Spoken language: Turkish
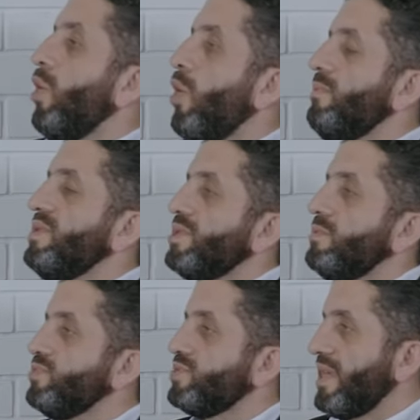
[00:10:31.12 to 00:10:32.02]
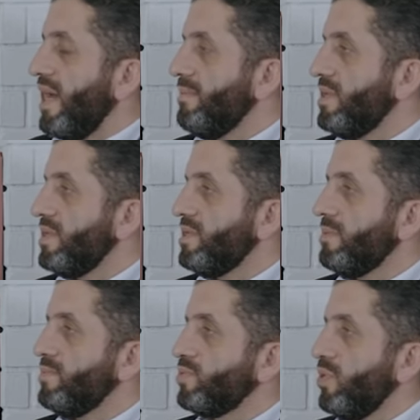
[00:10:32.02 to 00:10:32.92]
15 Temmuz darbe
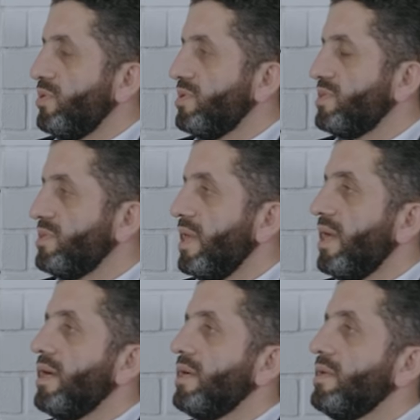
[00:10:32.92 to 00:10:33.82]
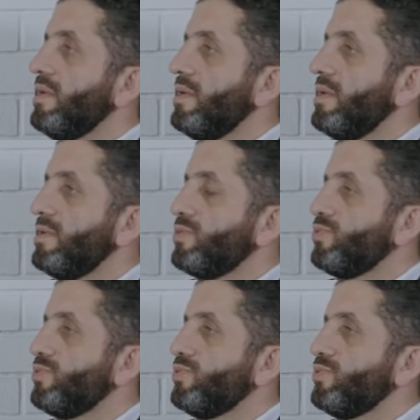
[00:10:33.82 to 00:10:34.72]
girişimi sonrasında e,
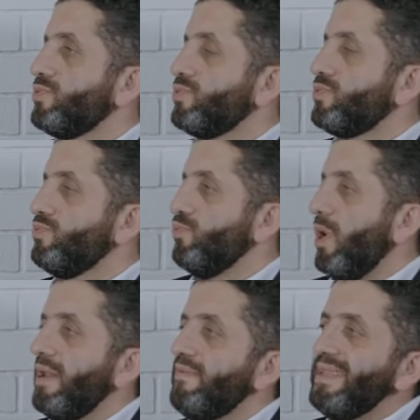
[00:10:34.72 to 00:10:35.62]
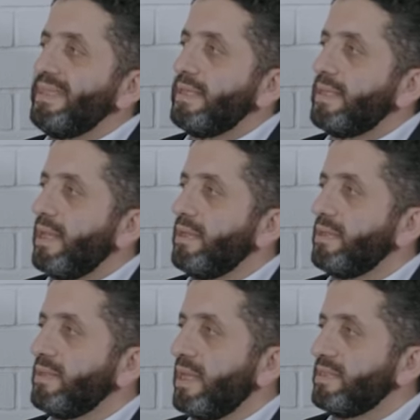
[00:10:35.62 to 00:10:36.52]
muhalefet
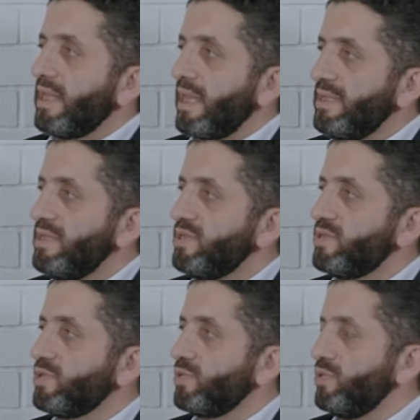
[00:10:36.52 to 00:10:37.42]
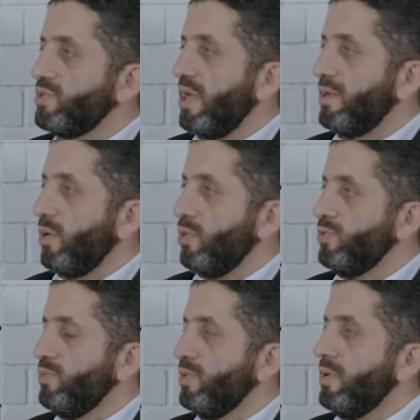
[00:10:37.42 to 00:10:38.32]
liderlerinden seninle hiç görüşen
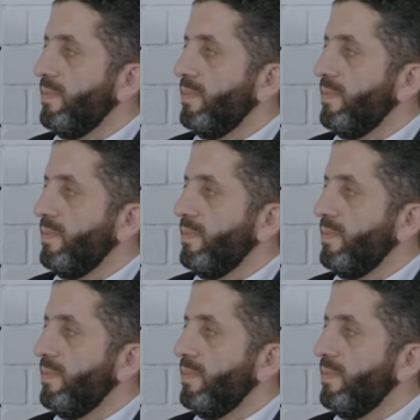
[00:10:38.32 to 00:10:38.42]
oldu mu?